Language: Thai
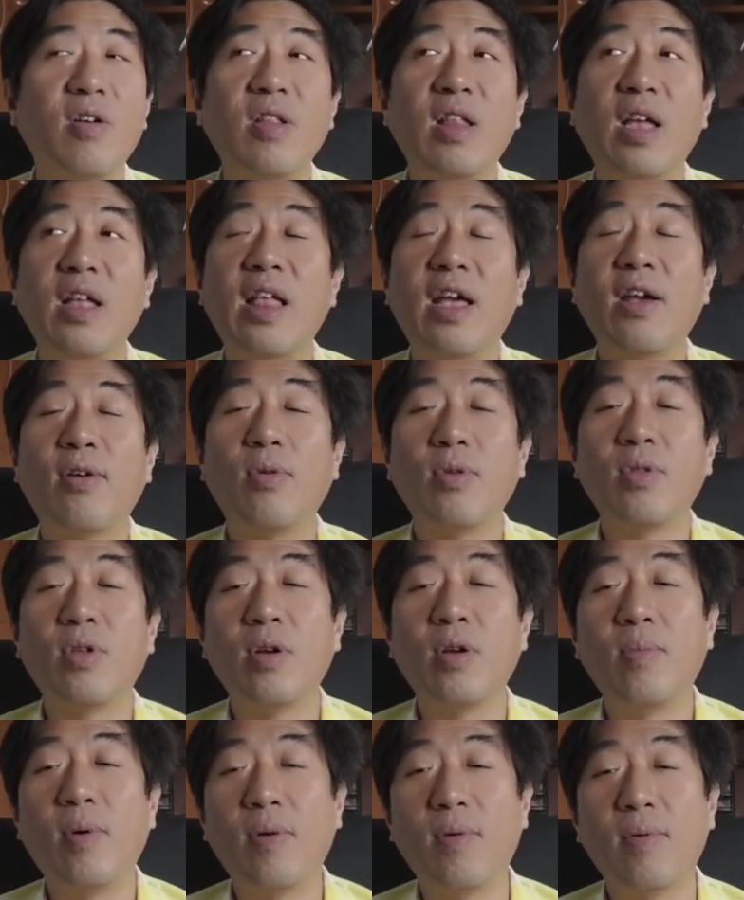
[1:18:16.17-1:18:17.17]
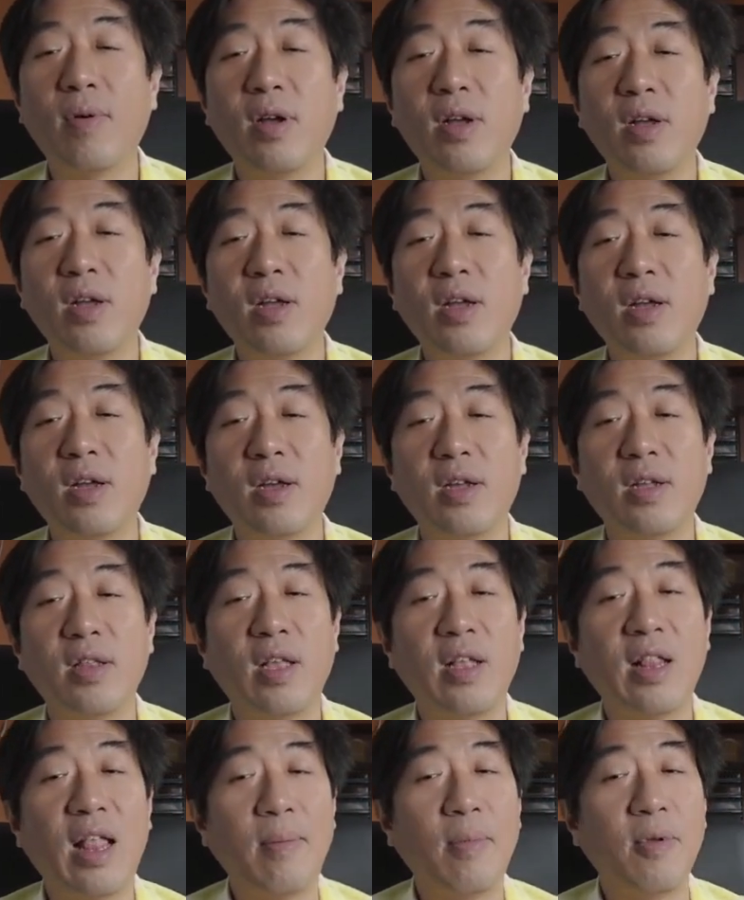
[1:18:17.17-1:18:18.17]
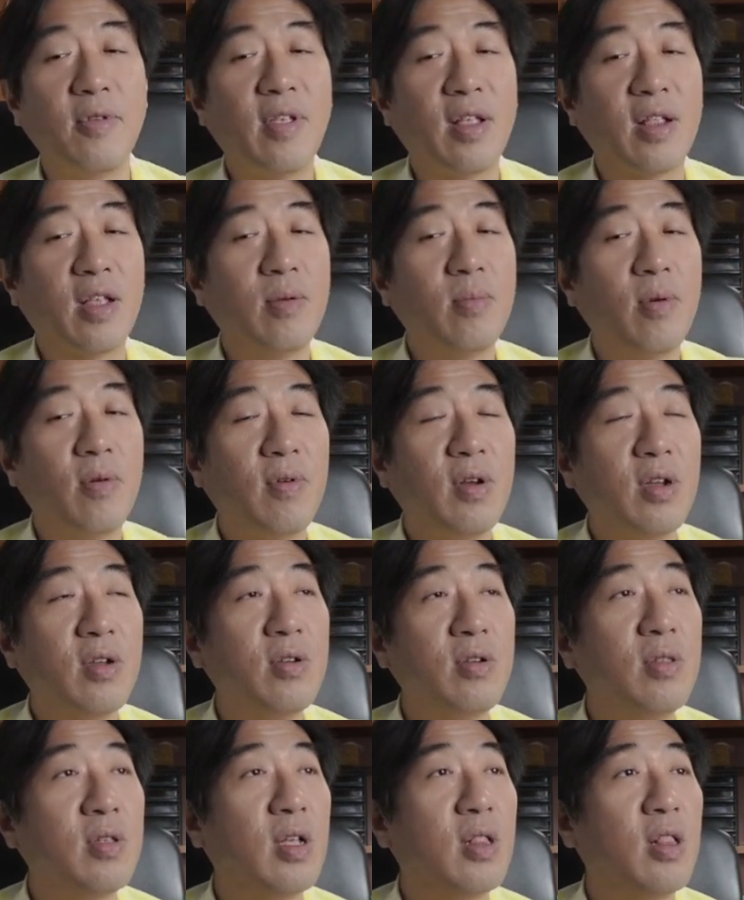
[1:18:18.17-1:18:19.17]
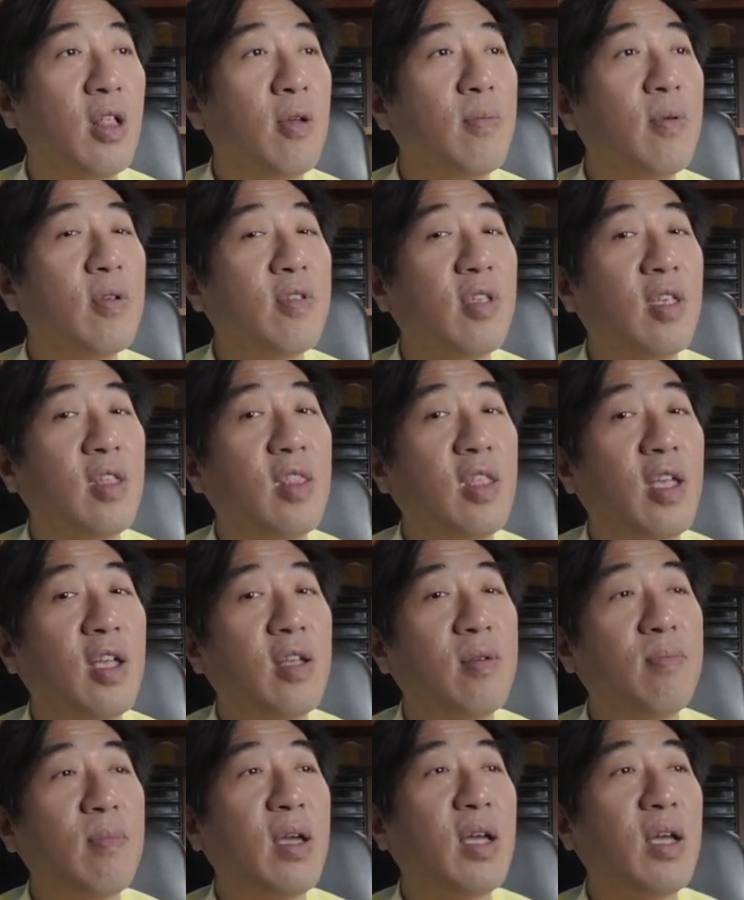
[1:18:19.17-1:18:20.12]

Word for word: ก็หลายๆคนก็บอกว่าหลายๆบริษัทเขาบอกว่าคืนเงิน ร้อยเปอร์เซ็นต์ นะ